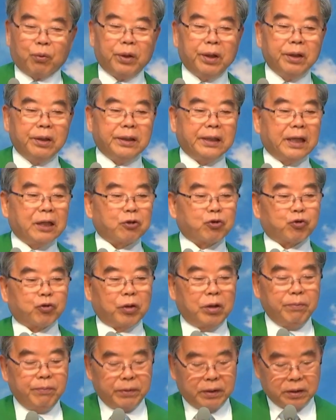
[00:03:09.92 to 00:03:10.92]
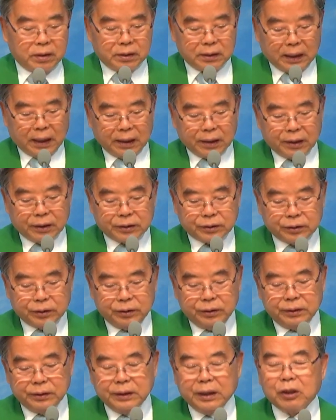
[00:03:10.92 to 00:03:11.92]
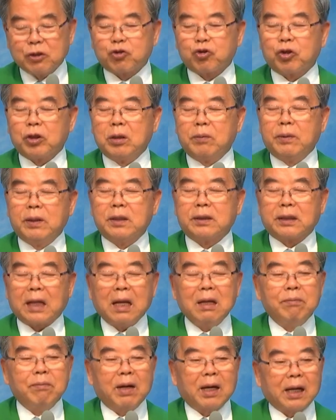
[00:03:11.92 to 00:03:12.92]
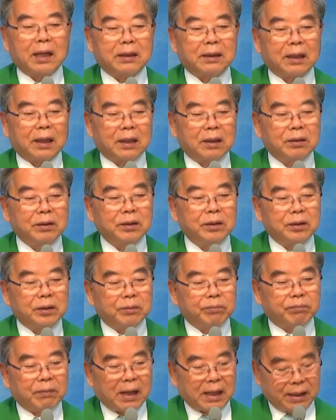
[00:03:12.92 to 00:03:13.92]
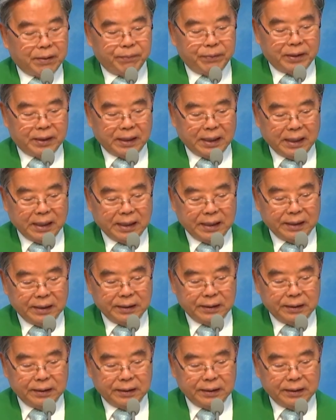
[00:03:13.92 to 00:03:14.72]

우리는 예수를 믿는다는 것은 예수님을 닮아간다는 말입니다.